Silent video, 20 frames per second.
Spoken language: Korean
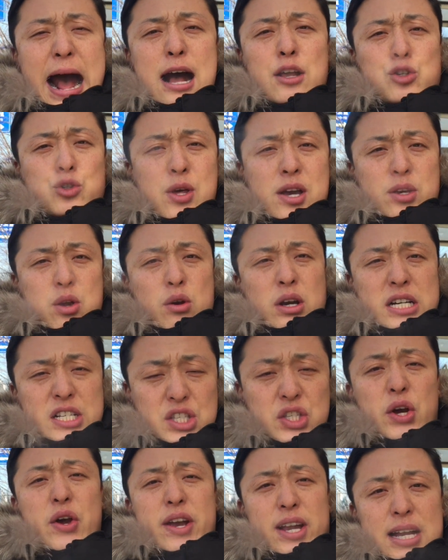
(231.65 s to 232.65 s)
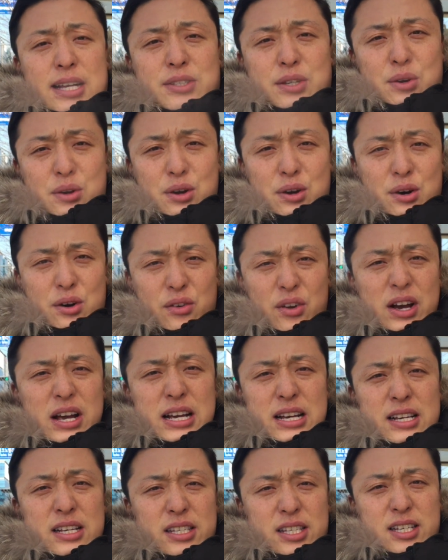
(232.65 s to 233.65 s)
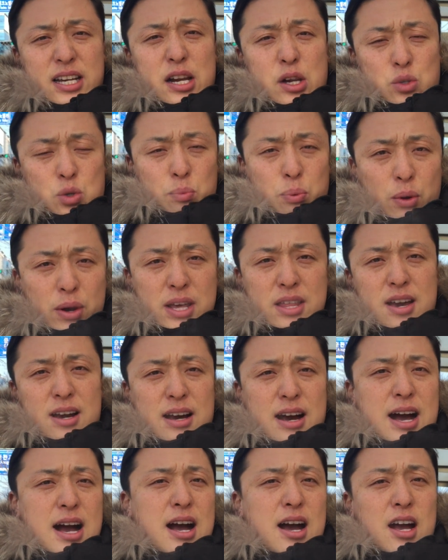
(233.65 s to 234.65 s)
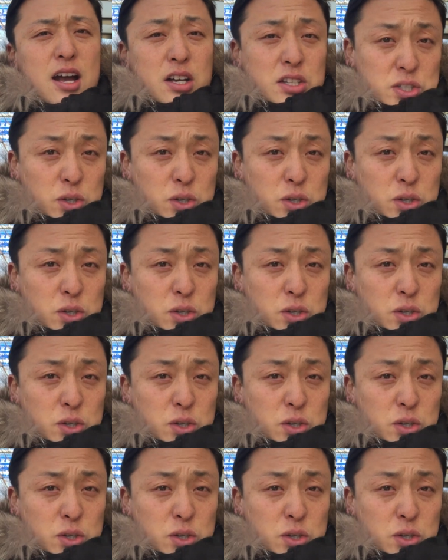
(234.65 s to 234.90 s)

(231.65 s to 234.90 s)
아주대학교 근처에 가서 시간을 좀 보내다가